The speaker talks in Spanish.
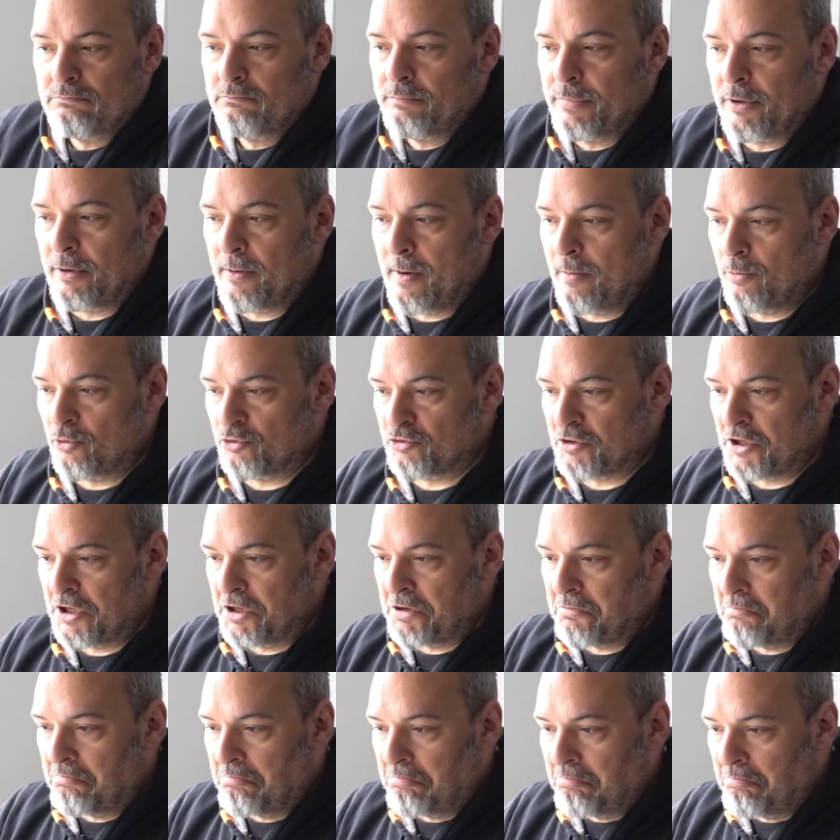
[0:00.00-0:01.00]
Pero vamos,
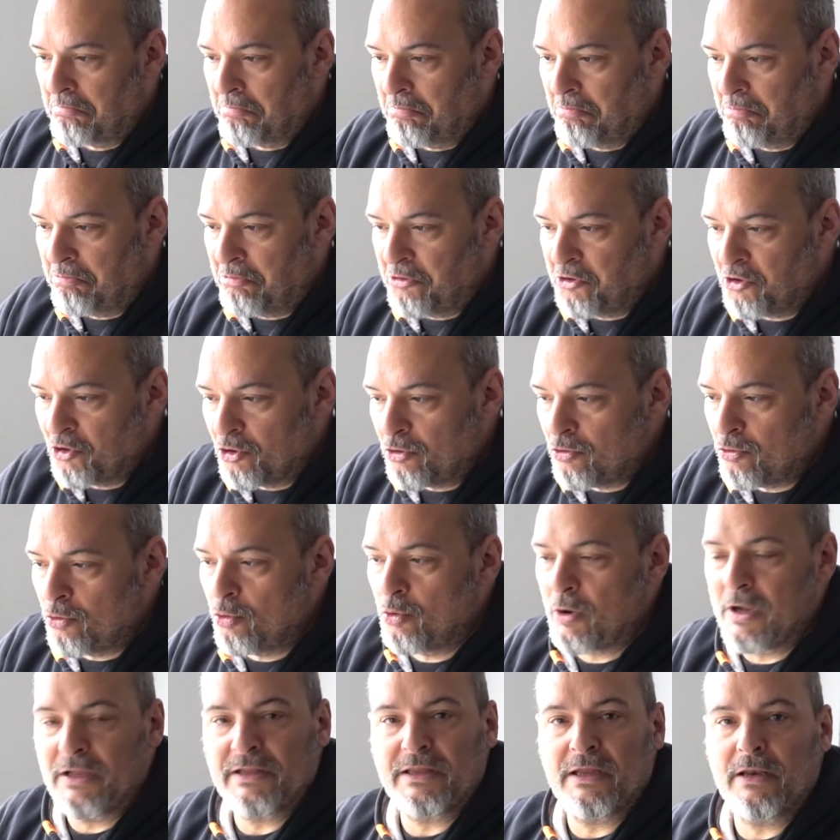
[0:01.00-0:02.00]
que yo
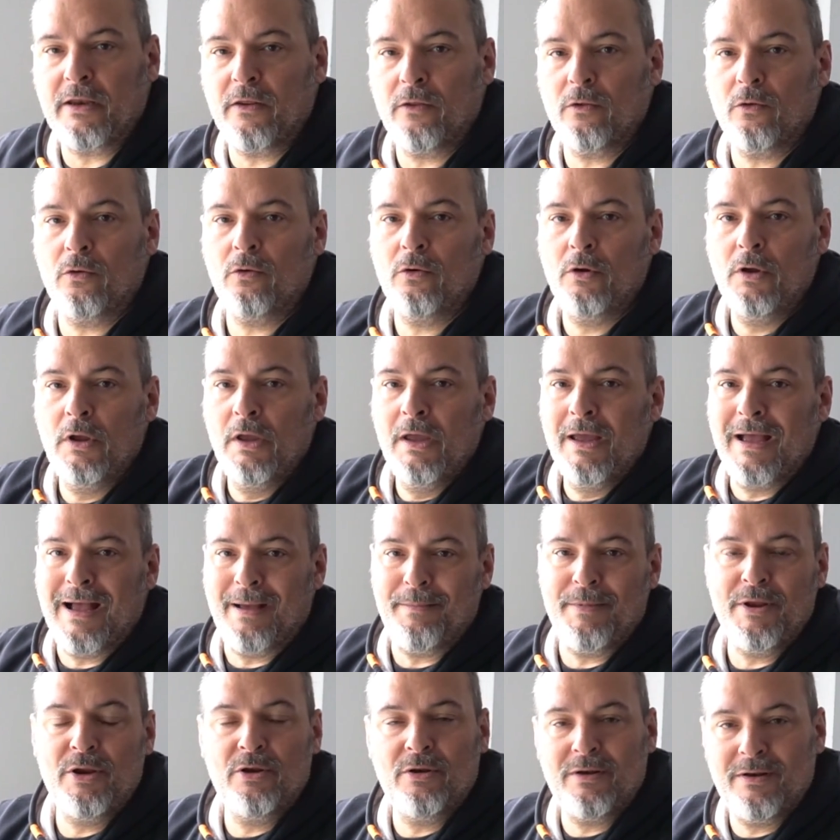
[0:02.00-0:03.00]
nunca he tenido... A
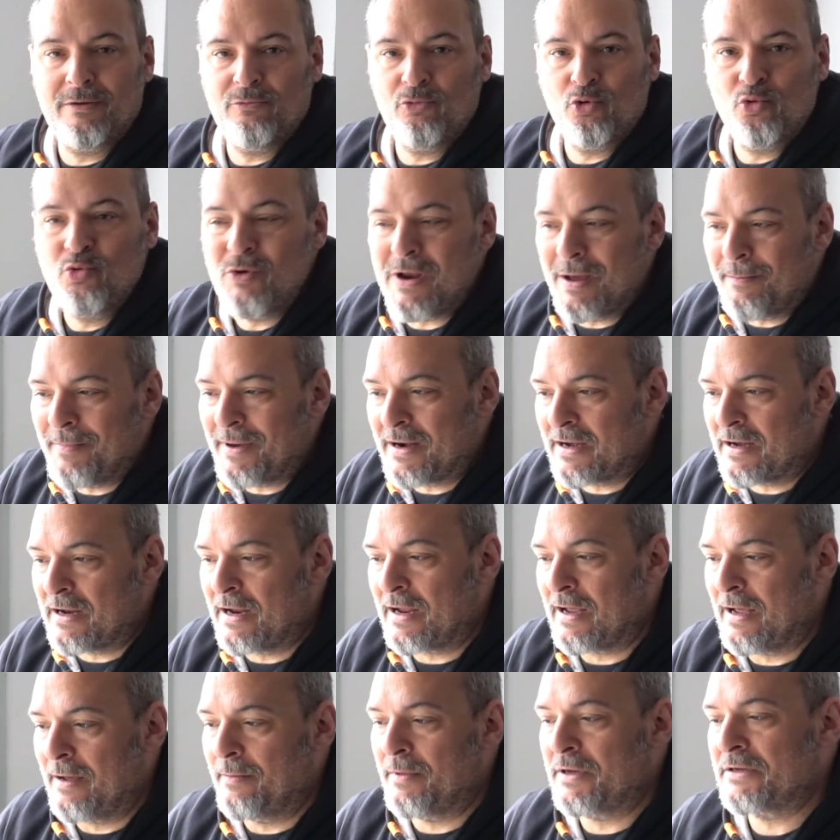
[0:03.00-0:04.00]
mí una marca
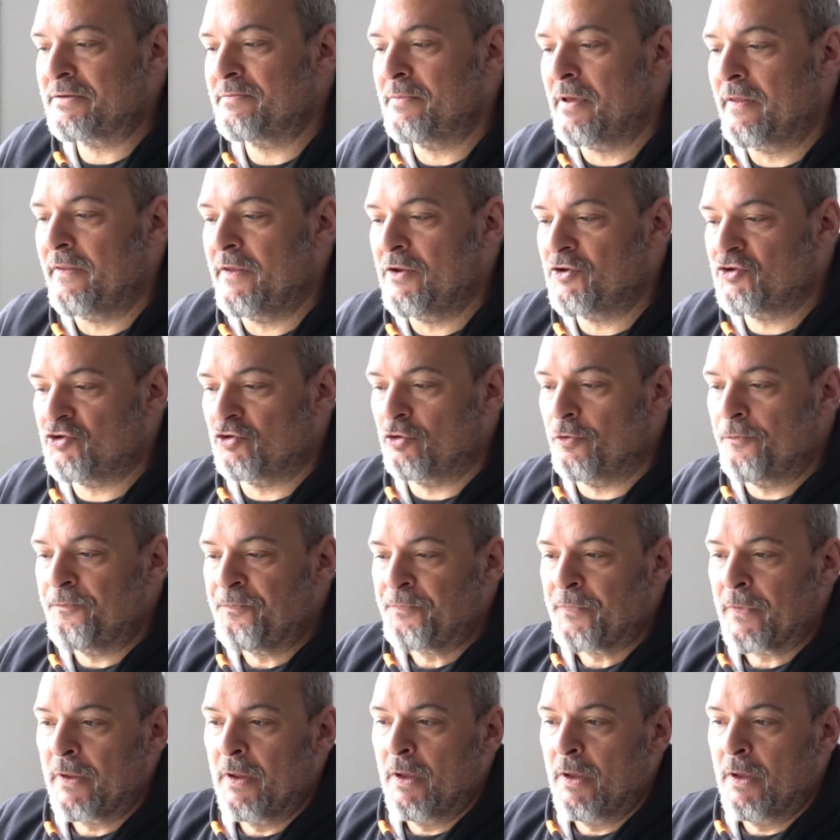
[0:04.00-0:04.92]
jamás me ha dicho,